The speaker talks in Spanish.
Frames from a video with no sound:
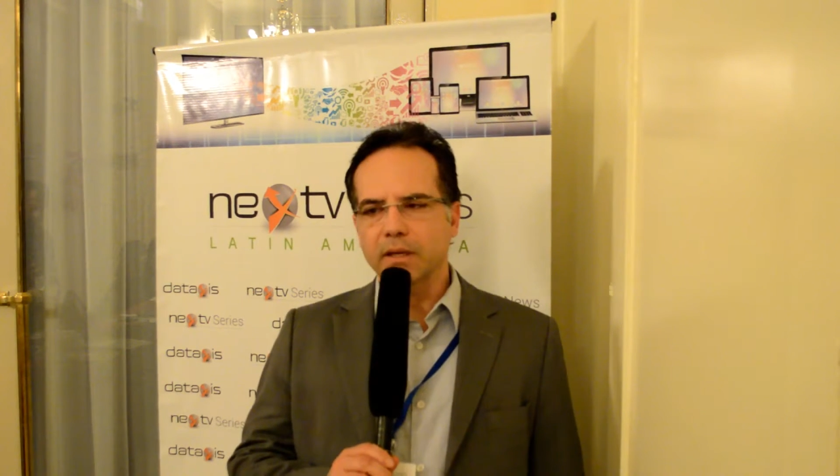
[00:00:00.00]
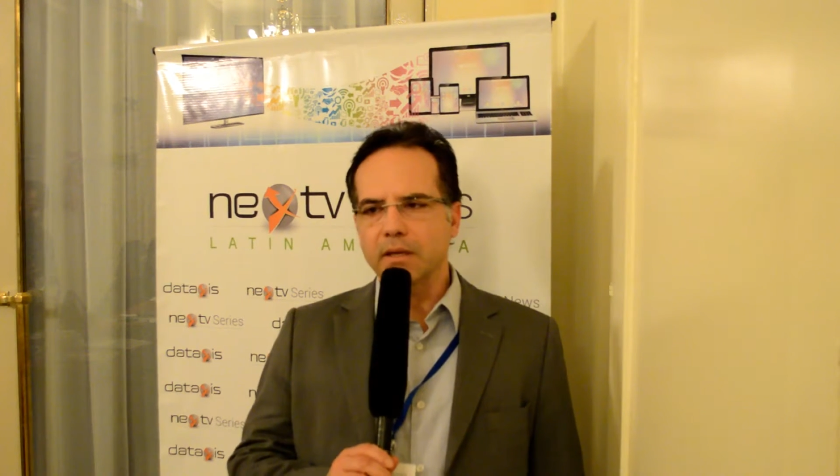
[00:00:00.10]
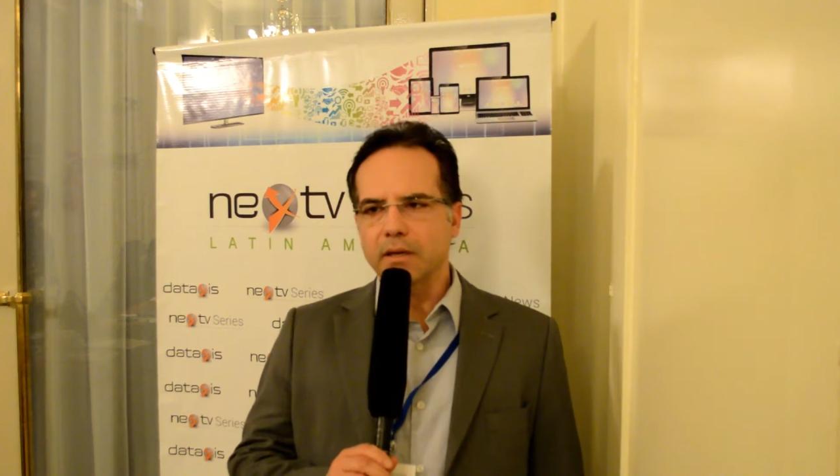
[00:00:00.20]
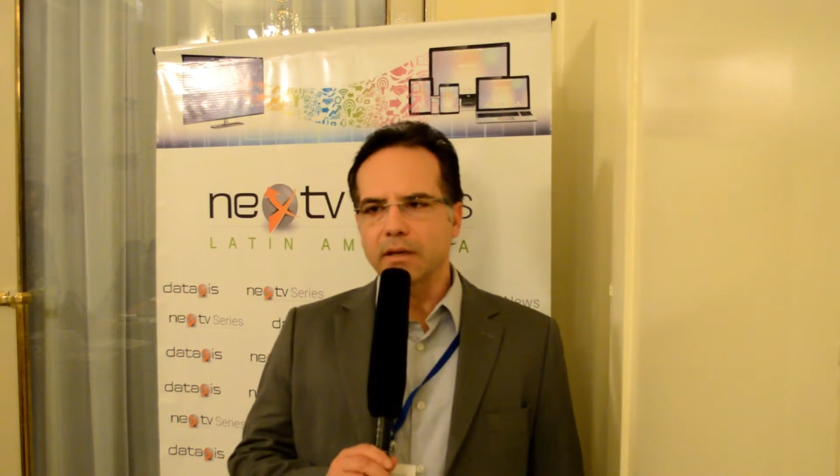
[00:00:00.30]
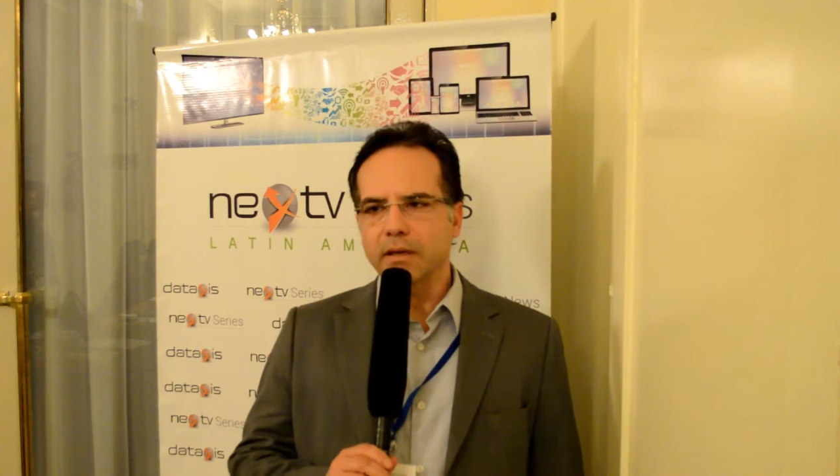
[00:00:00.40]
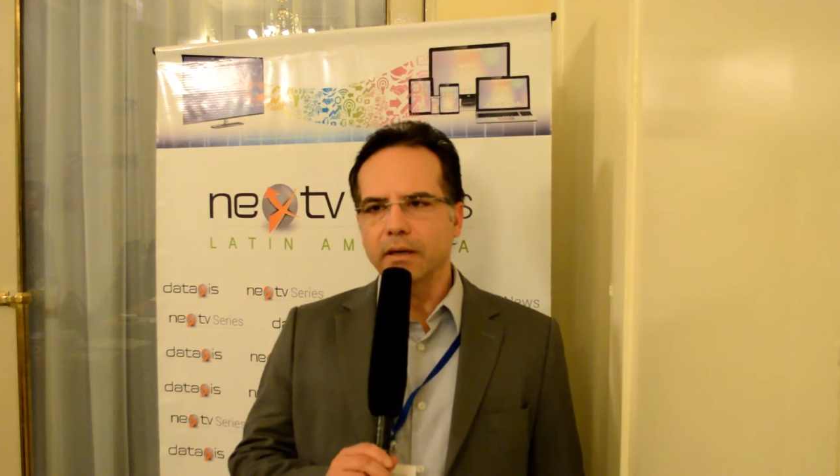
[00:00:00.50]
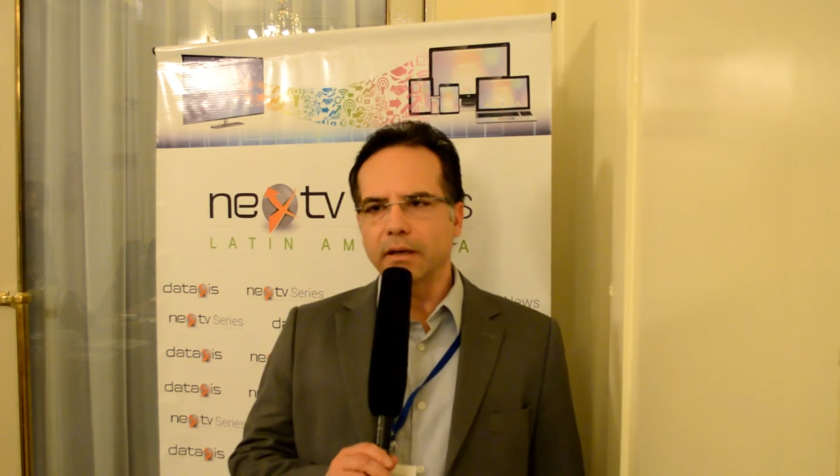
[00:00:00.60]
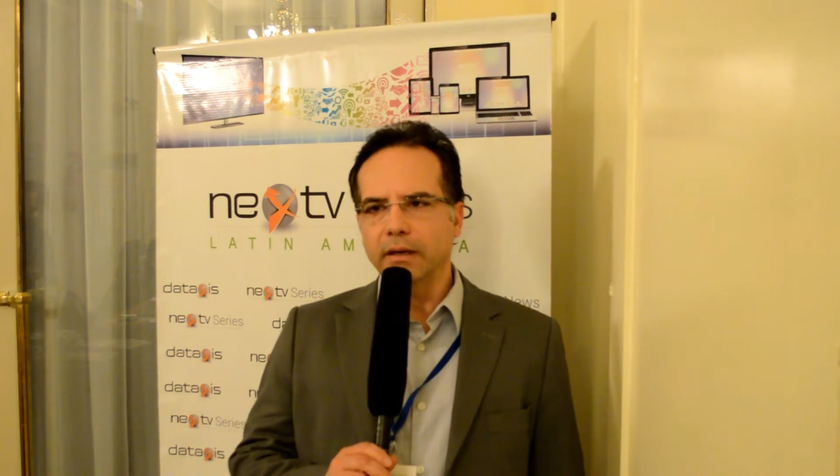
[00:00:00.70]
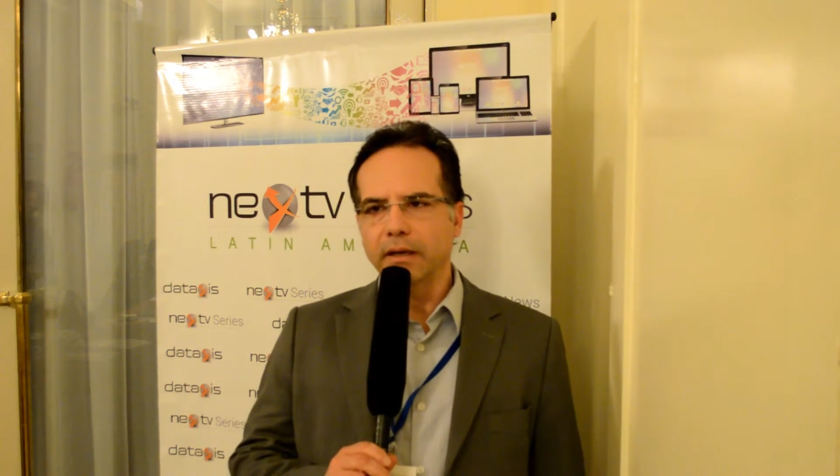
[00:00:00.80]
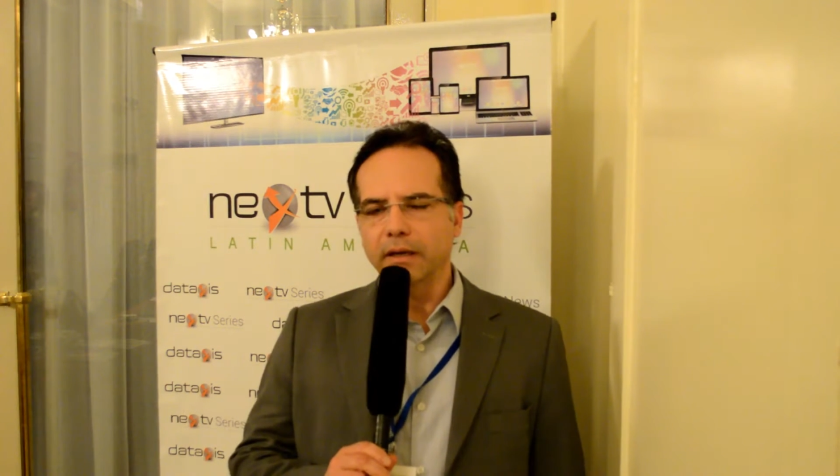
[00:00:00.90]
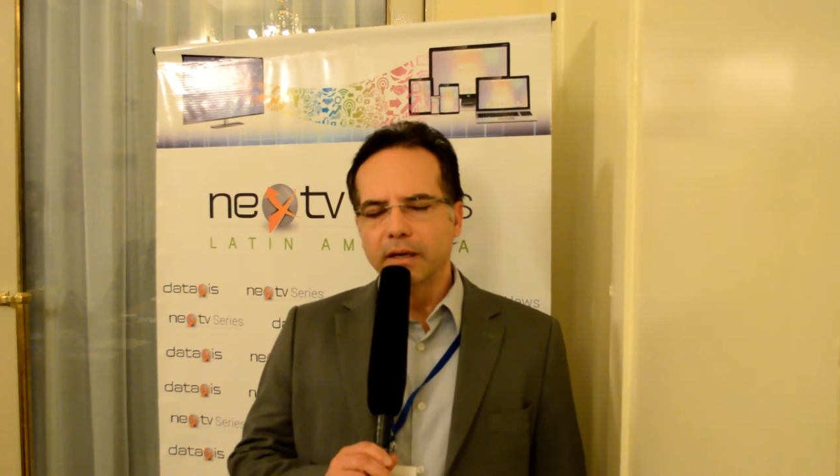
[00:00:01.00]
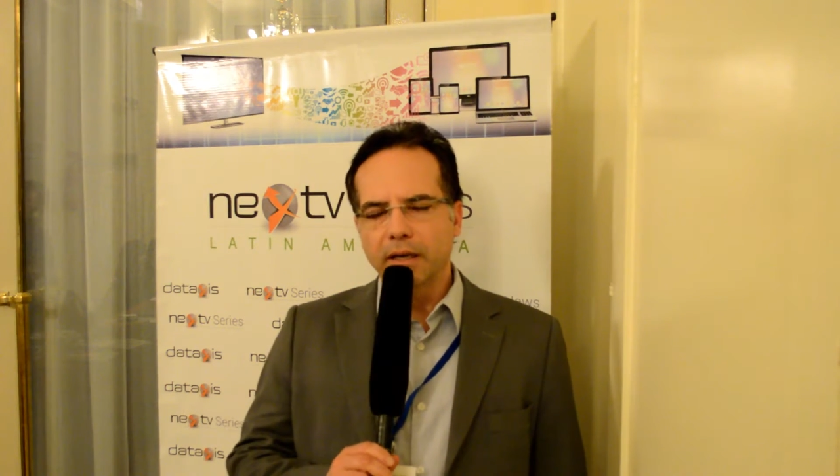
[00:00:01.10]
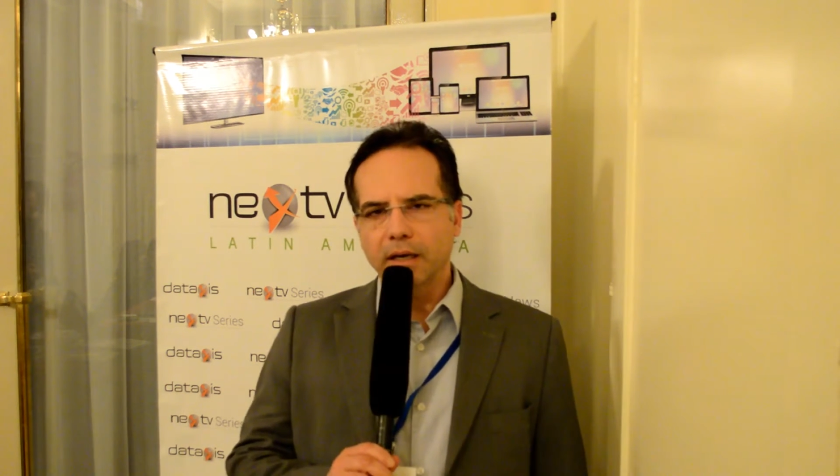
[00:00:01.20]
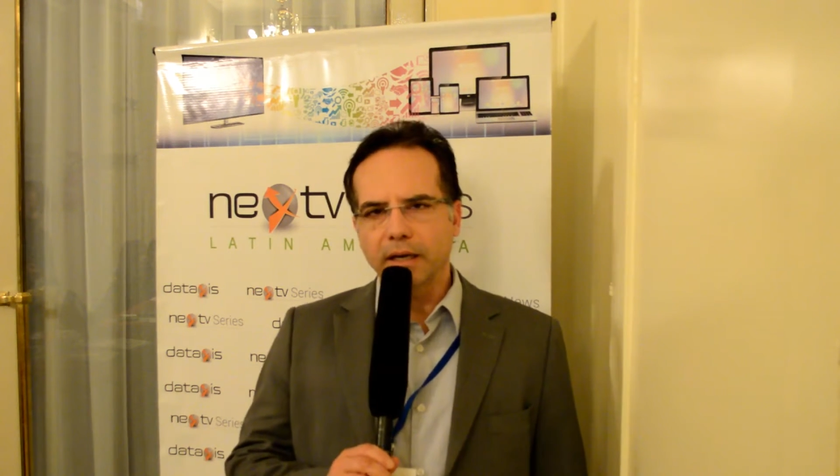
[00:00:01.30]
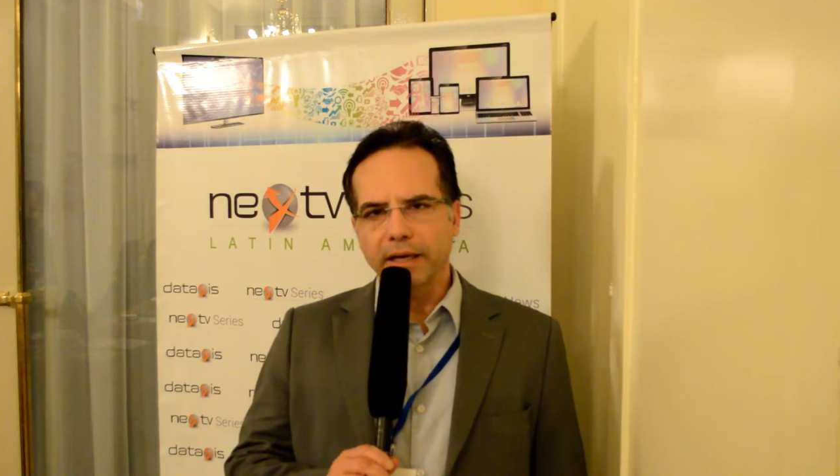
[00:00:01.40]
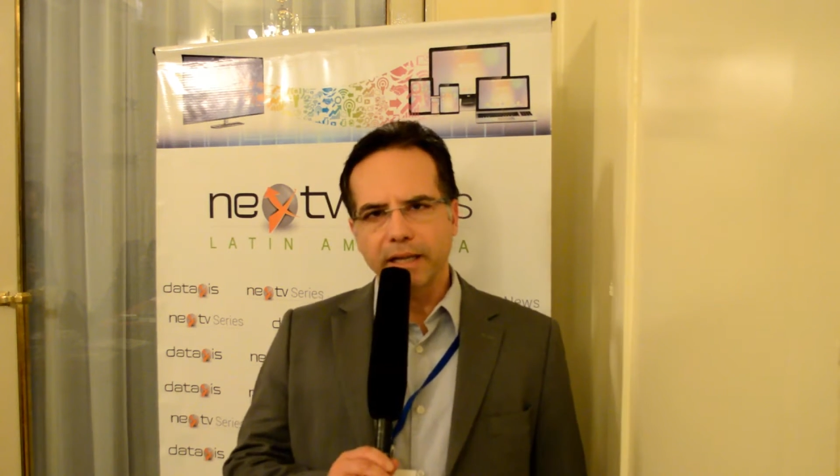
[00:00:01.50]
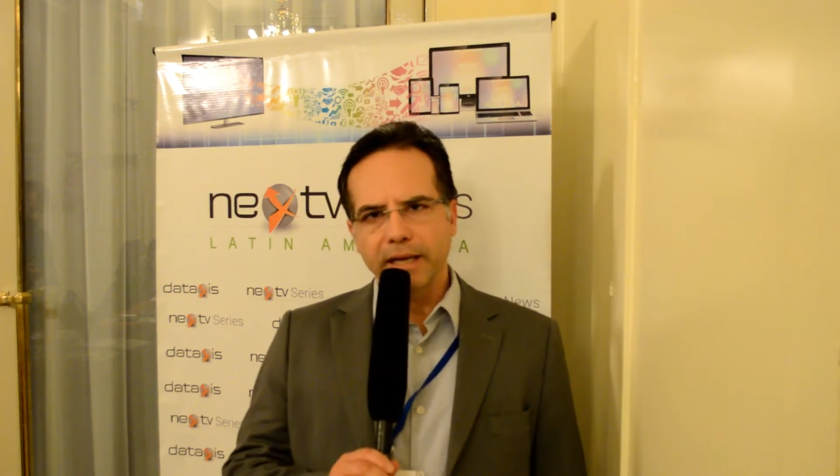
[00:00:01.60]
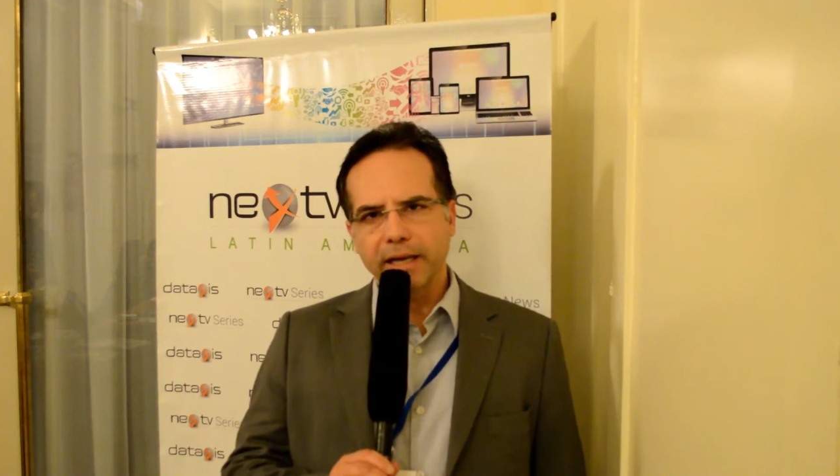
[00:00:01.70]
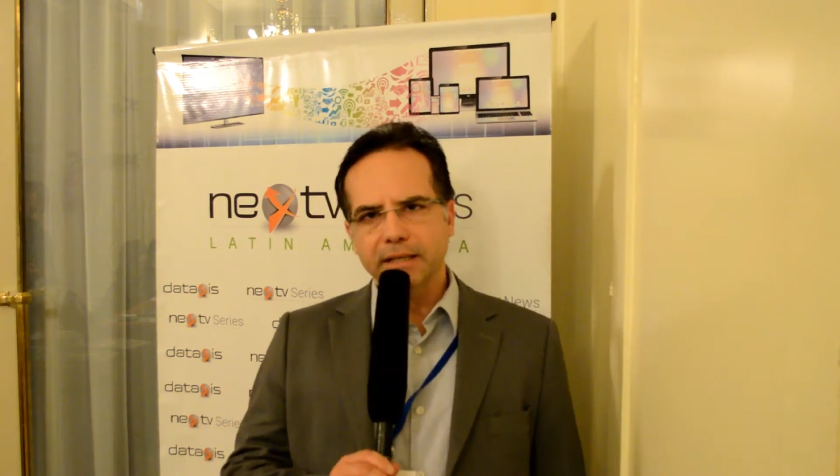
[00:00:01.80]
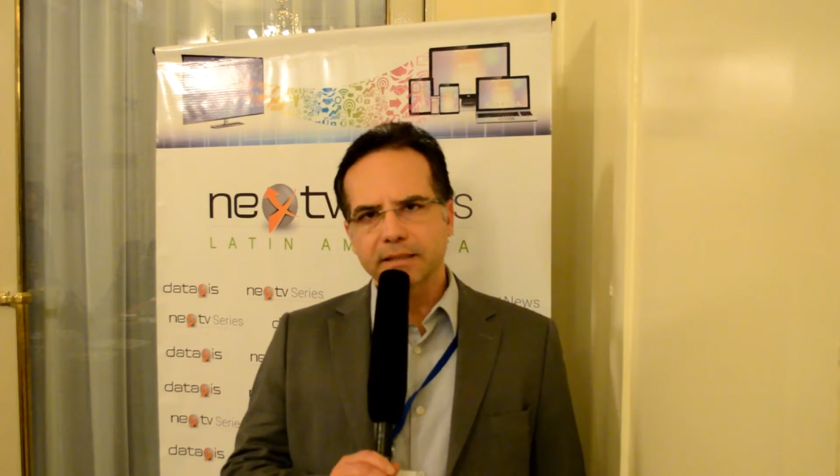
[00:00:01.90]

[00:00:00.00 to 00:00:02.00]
Eh, la idea es